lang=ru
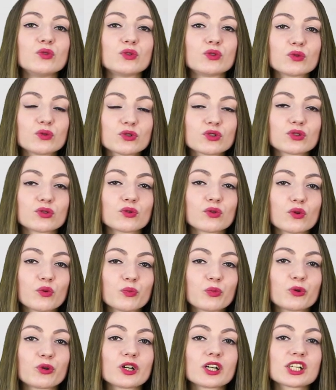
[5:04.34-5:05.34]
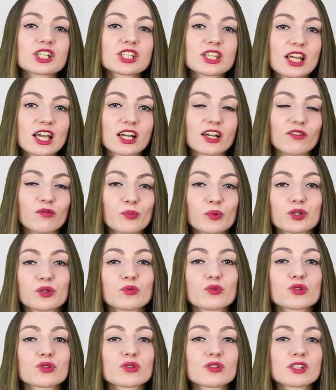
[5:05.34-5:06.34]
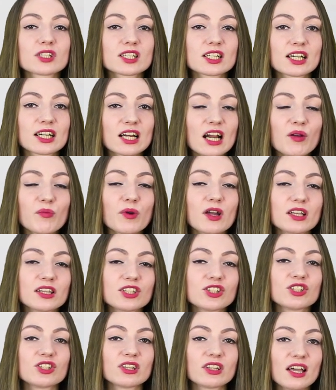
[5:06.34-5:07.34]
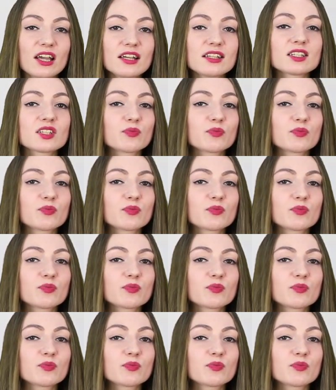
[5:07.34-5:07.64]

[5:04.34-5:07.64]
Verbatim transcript: и ту же группу хэштегов, потому что Инстаграм это считает